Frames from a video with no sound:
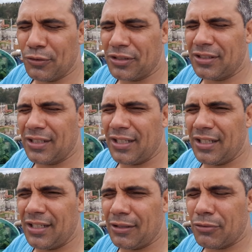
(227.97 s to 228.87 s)

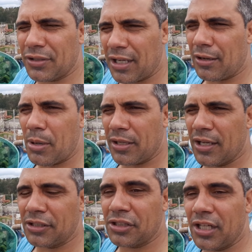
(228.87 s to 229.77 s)
você, quando está com a
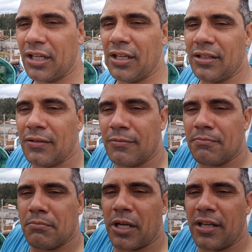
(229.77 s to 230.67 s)
barriga cheia,
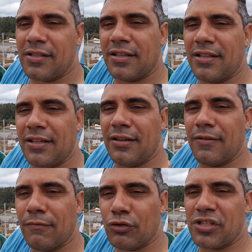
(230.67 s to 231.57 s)
parece
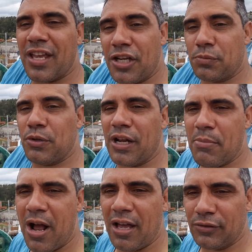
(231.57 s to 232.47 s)
que você respira
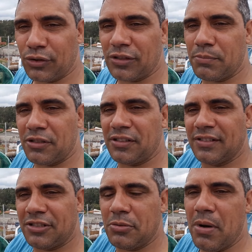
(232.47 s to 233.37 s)
mais, você
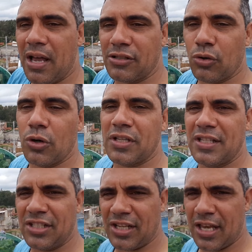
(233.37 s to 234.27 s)
precisa de mais
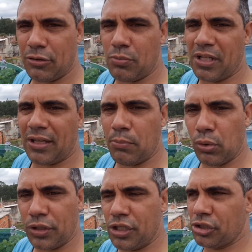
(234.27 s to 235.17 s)
oxigênio, o
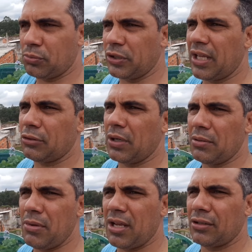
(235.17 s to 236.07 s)
metabolismo né, do
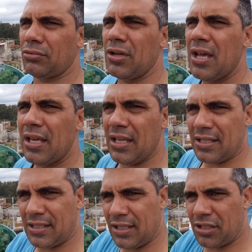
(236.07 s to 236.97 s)
alimento
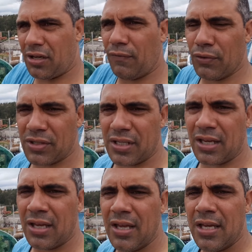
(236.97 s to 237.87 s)
exige que
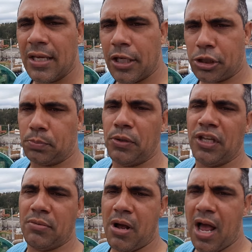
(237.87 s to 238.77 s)
você
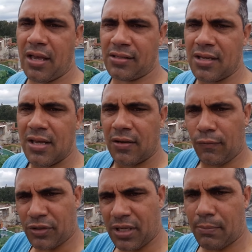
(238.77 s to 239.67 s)
respire mais,
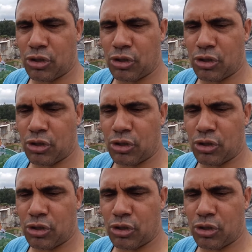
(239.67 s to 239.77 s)
que você